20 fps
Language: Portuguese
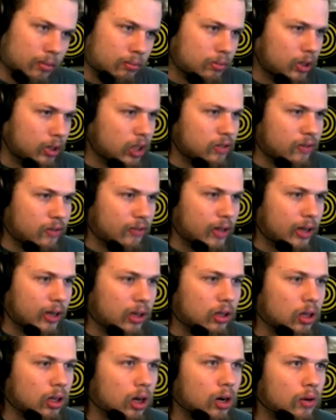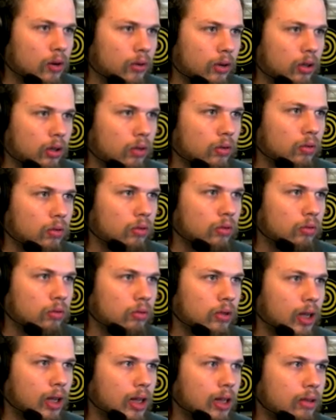Muita gente vai falar que não, que não,
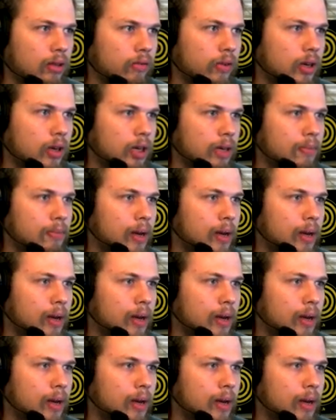não tem nada a ver,